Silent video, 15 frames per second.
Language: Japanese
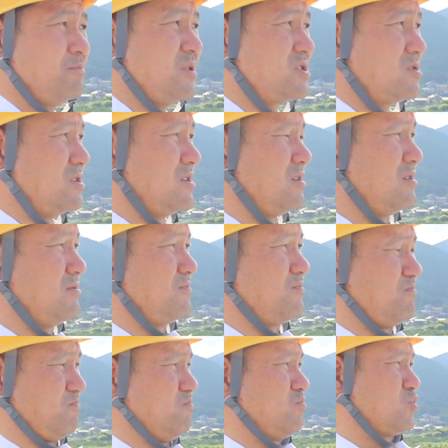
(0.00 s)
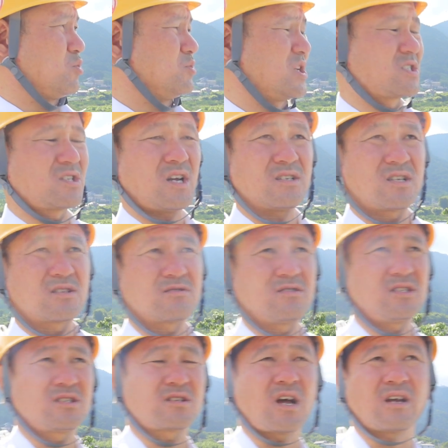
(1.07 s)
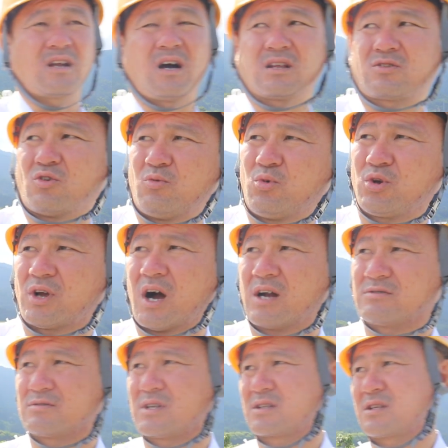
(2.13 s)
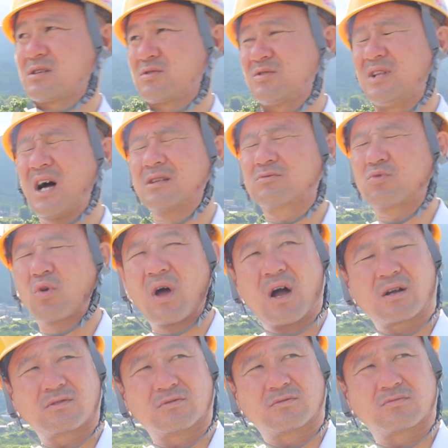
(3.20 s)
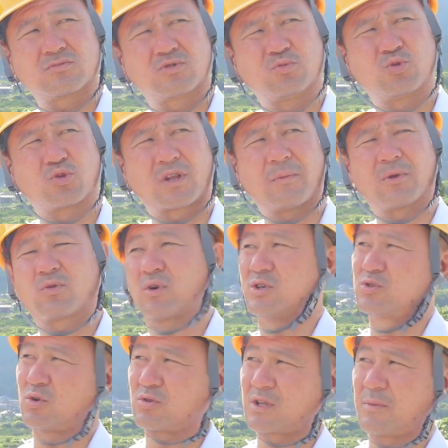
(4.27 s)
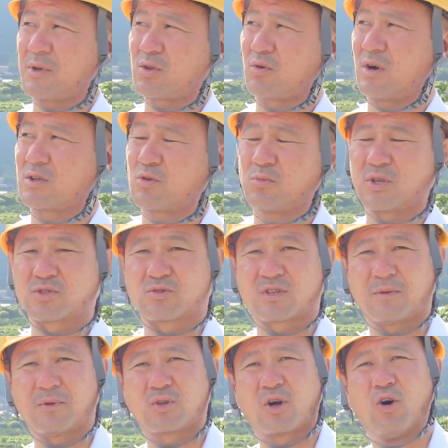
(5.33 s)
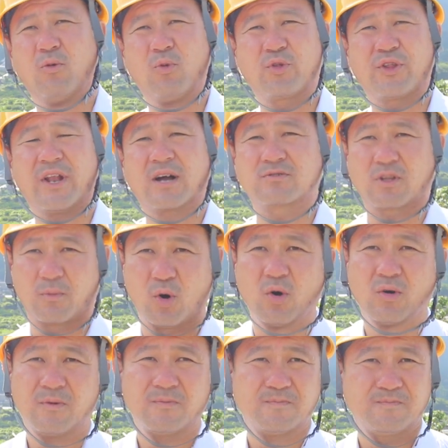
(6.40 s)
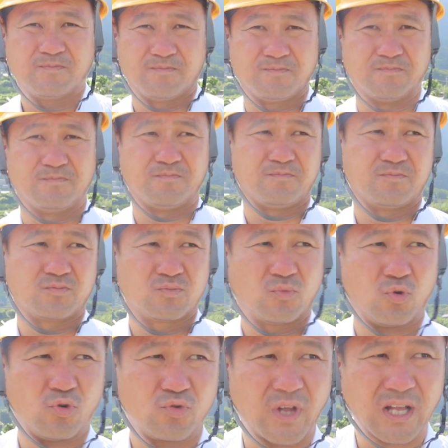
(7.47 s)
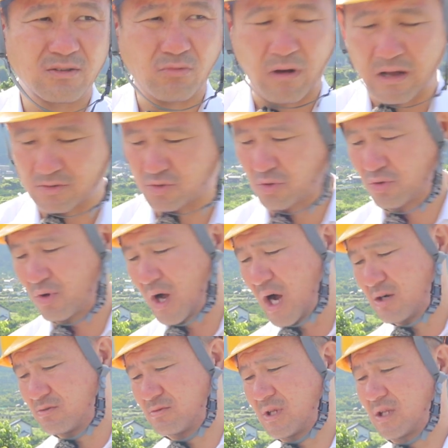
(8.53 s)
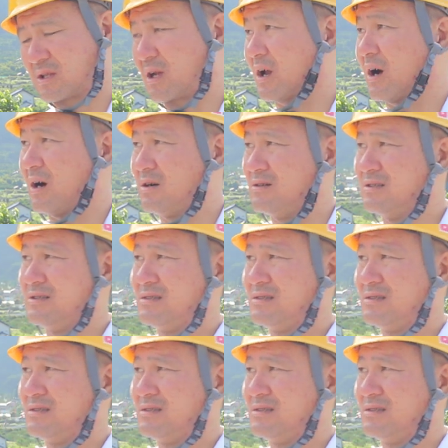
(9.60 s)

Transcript: 別に、うん、友達大切にしたいなって思いがあるんだったらそれなんとなく自分のためとか人のためとか友達のためとか思ってなくても、うん、なんとなくそういうのがあるんだったら